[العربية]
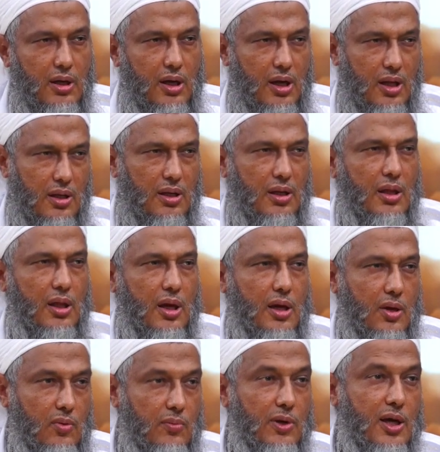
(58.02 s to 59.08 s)
هذه إذا
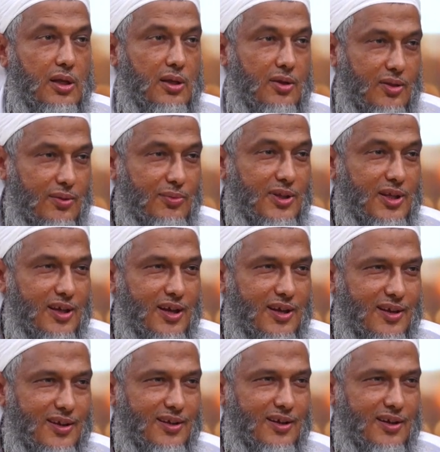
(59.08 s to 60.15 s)
كانوا بغاة ثبت
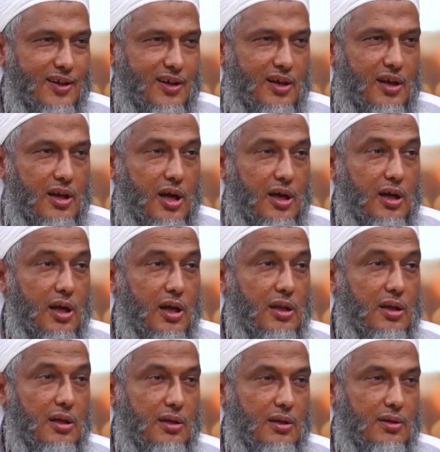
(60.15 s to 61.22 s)
ذلك لكن
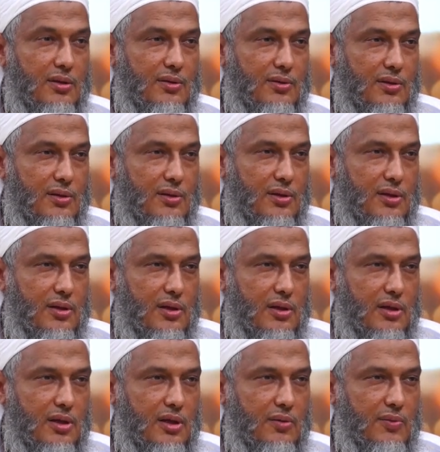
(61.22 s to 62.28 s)
هذه
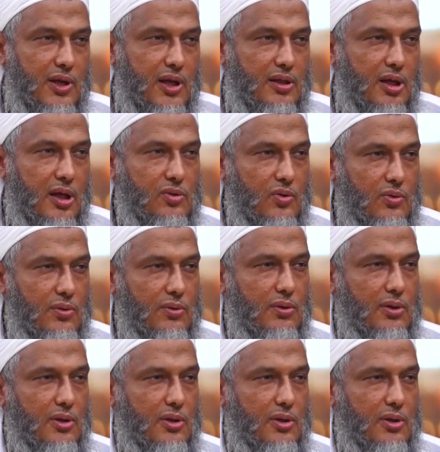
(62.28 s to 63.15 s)
إنما تحصل